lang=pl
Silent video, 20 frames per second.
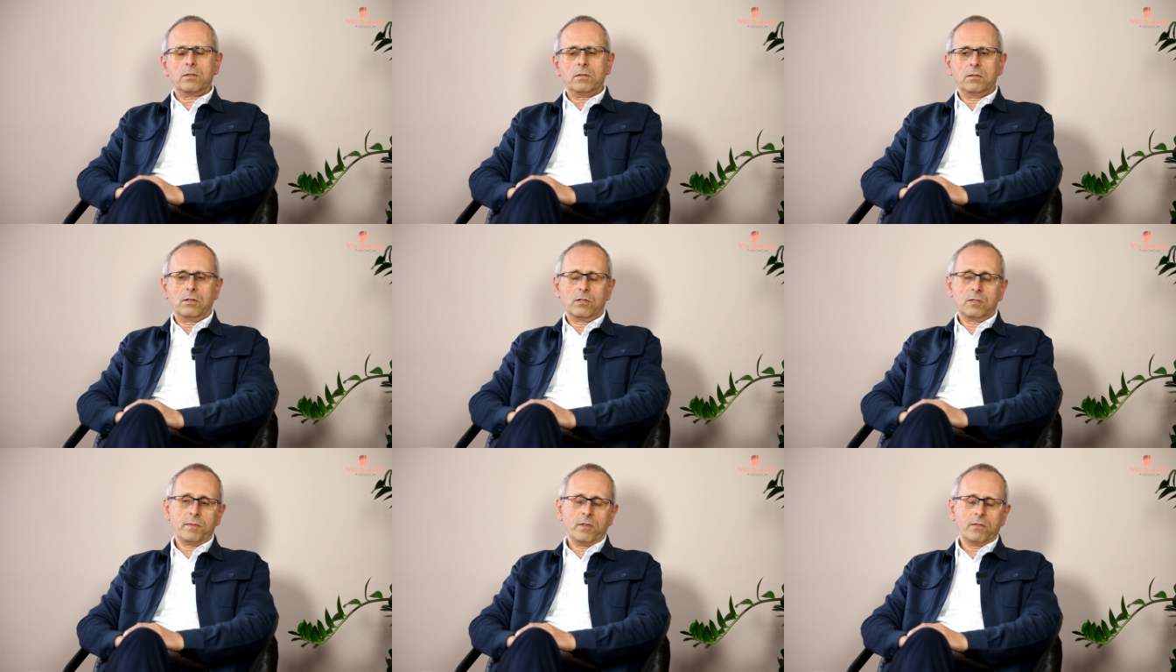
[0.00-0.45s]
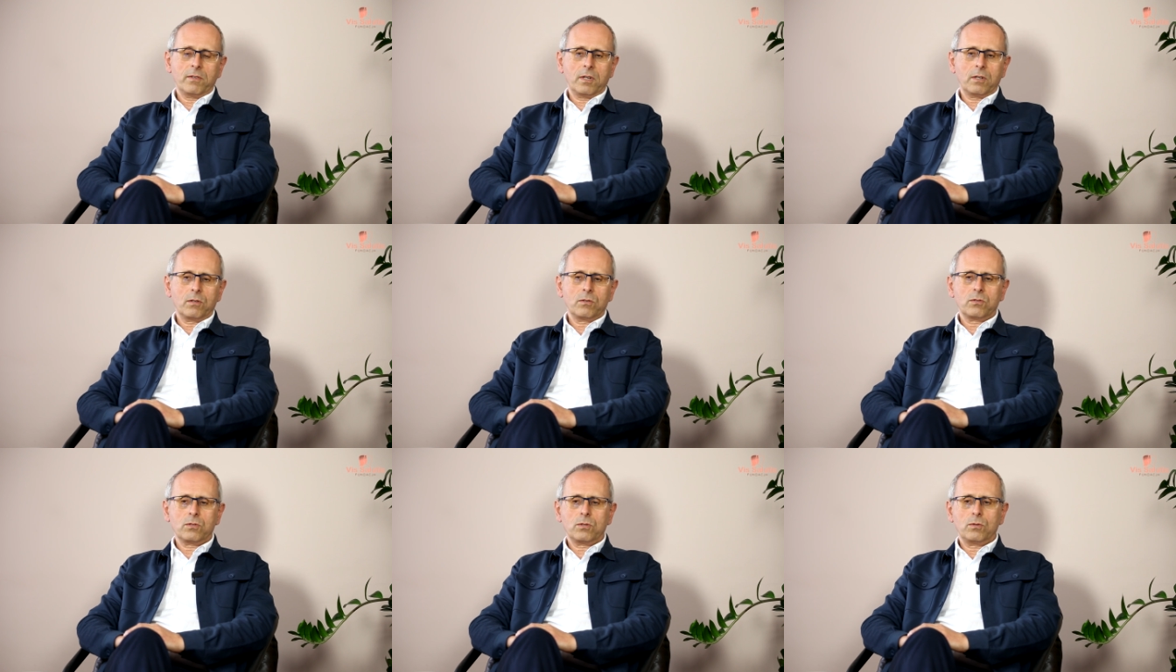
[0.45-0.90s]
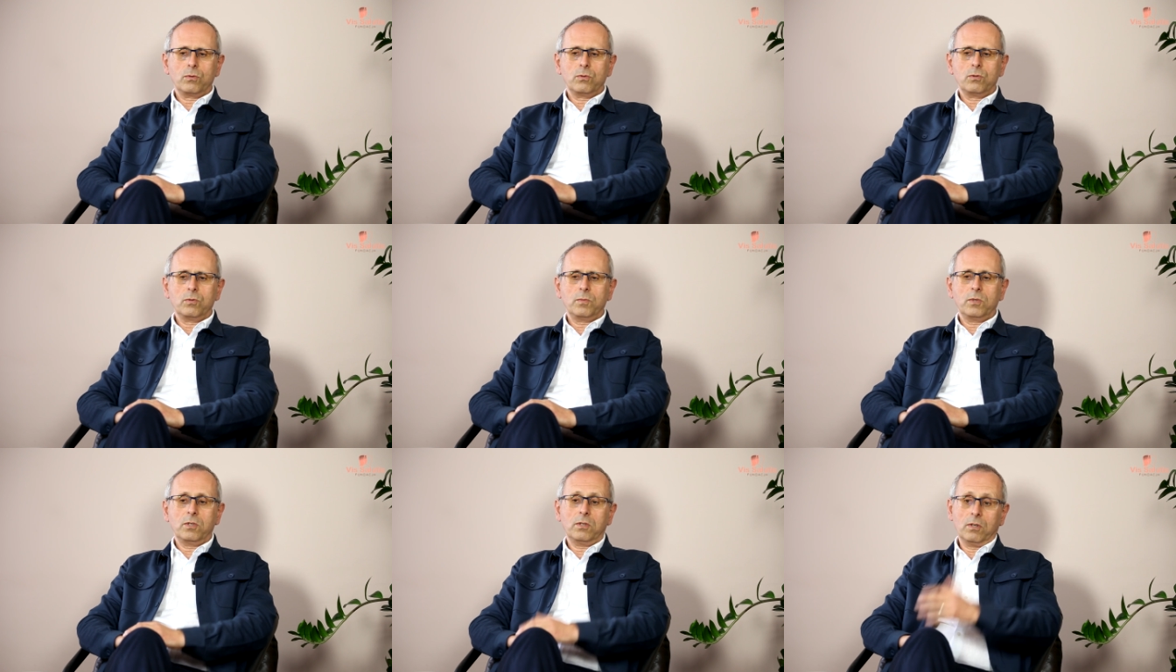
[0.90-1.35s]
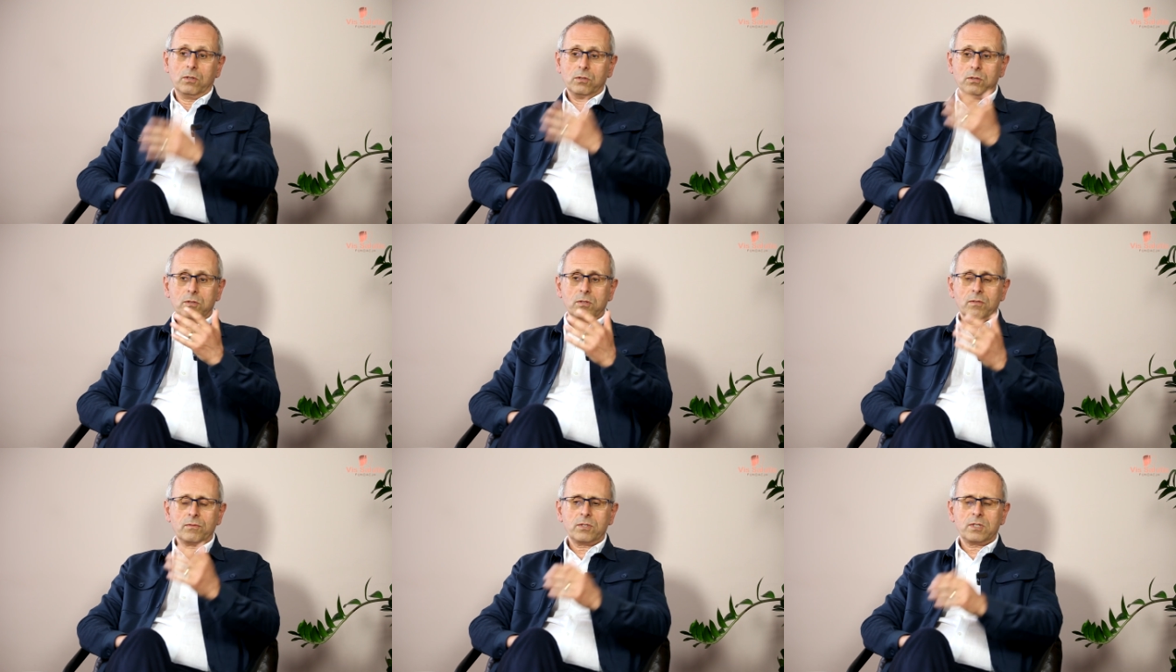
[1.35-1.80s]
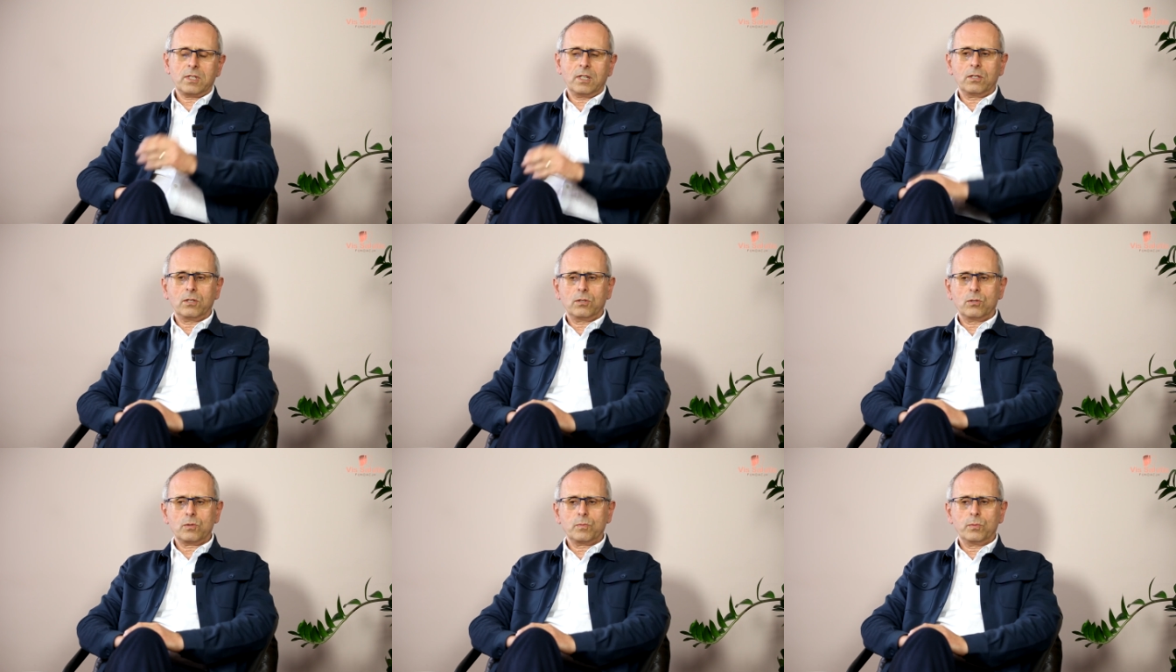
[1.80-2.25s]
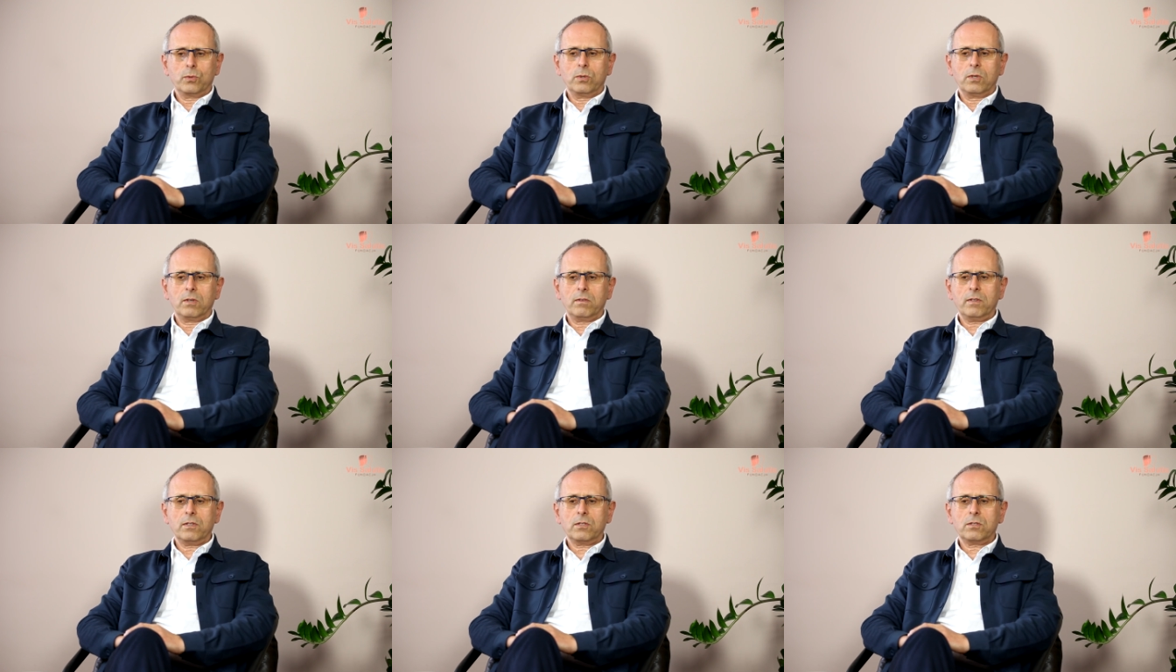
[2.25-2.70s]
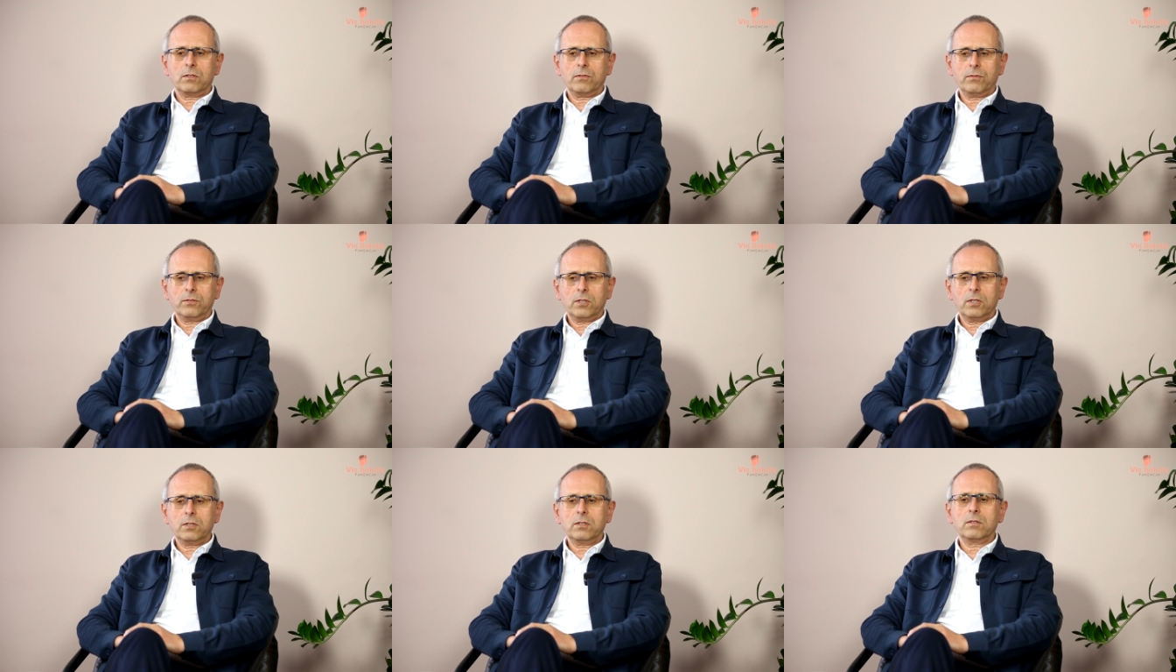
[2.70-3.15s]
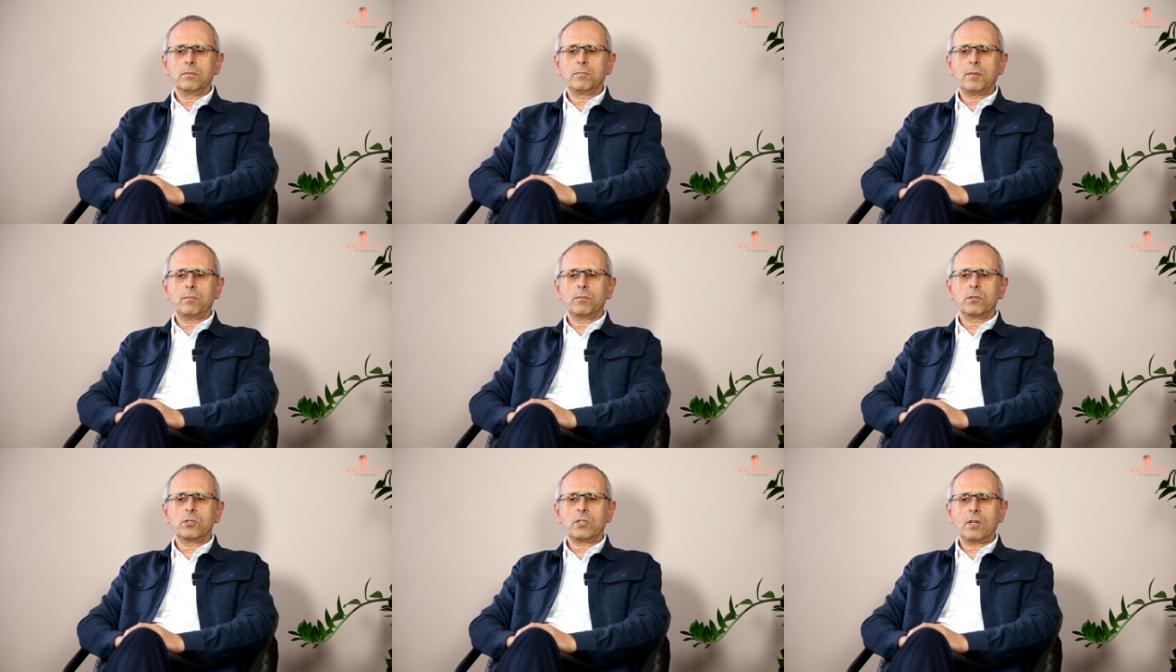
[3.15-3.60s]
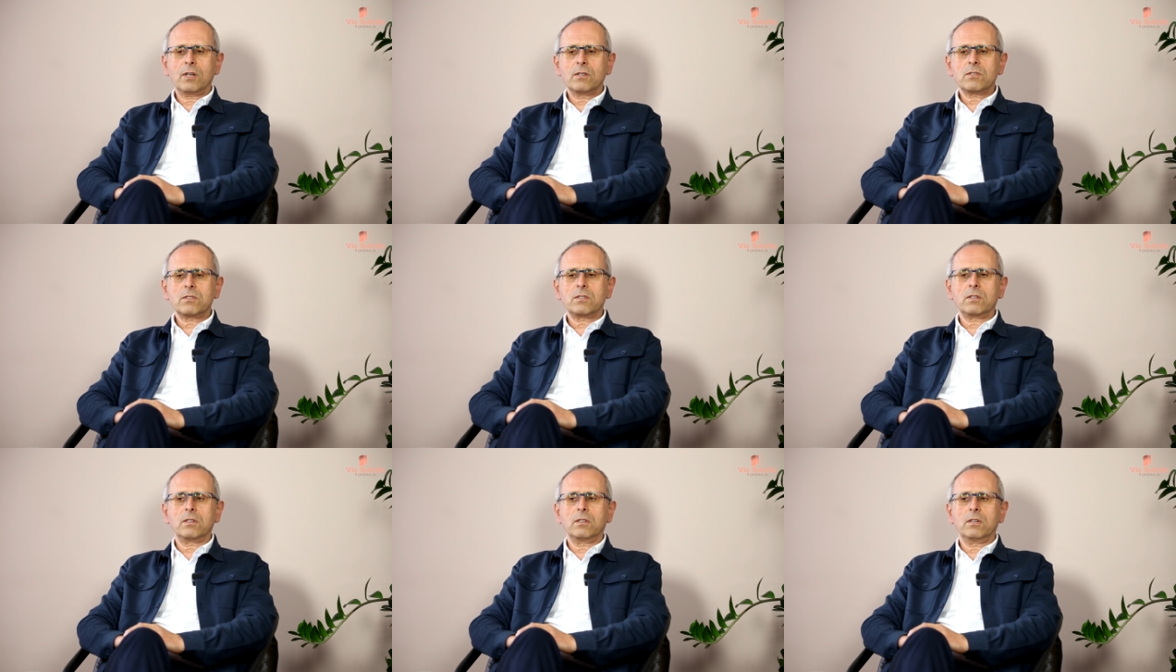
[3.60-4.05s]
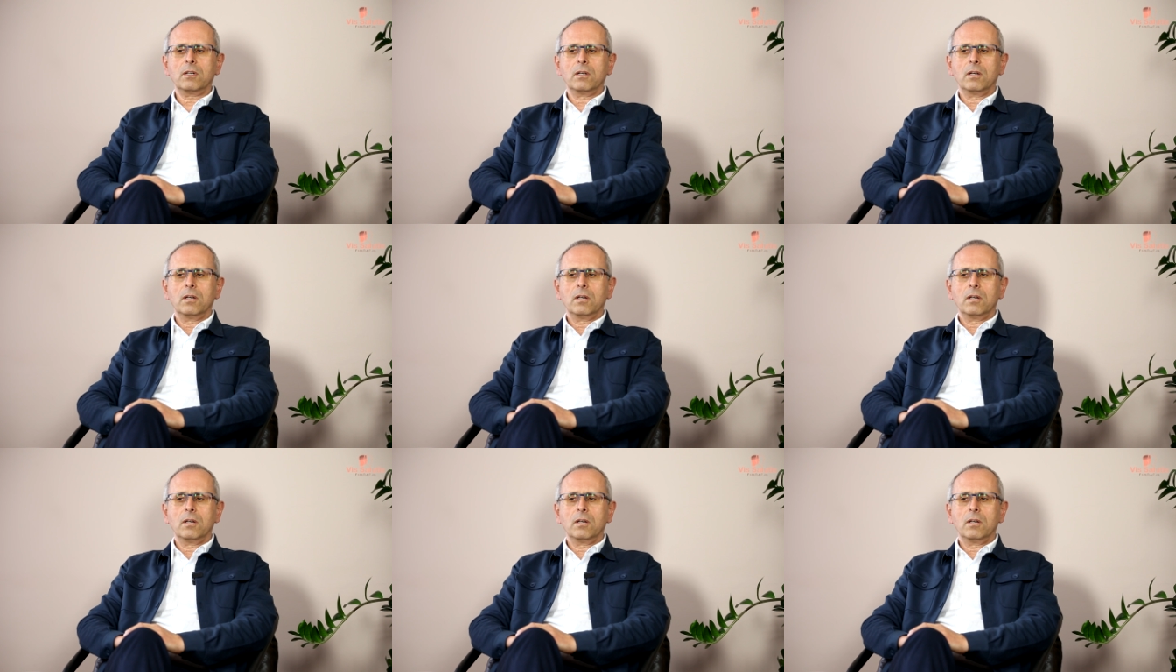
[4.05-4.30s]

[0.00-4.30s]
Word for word: rozmawiając z ludźmi, oni są w stanie to zbudować, to wtedy mamy szansę